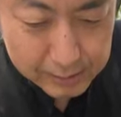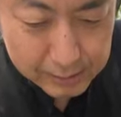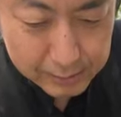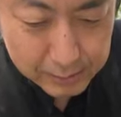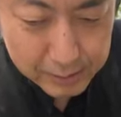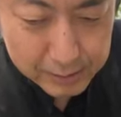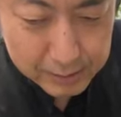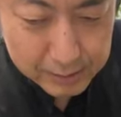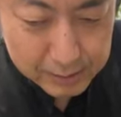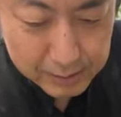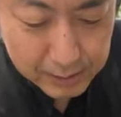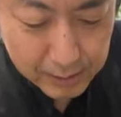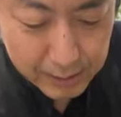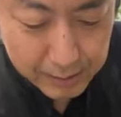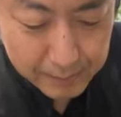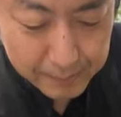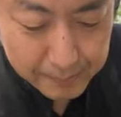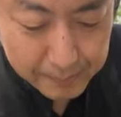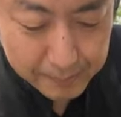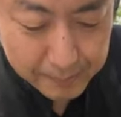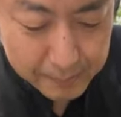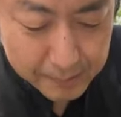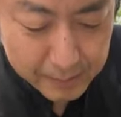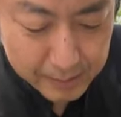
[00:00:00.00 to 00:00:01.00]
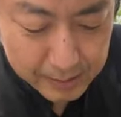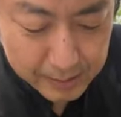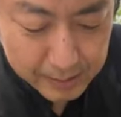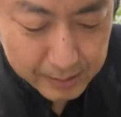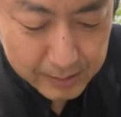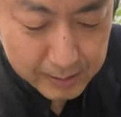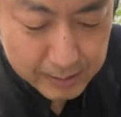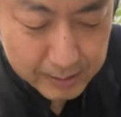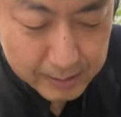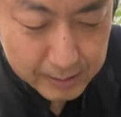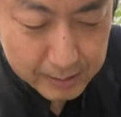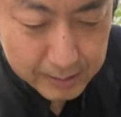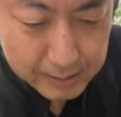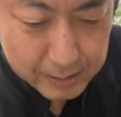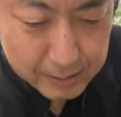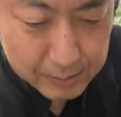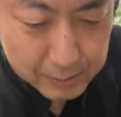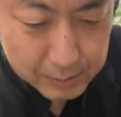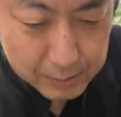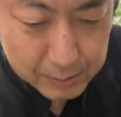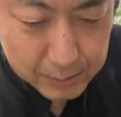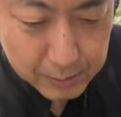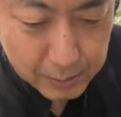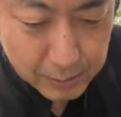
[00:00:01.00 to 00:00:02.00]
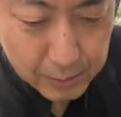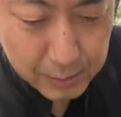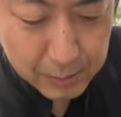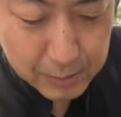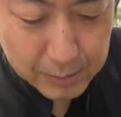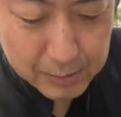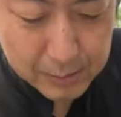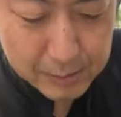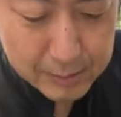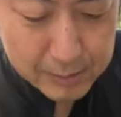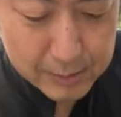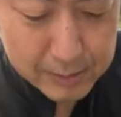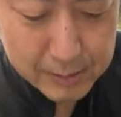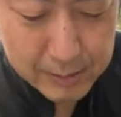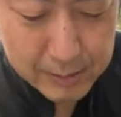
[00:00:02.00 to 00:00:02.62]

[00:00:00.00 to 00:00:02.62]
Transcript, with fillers: クリスマスが来るのを、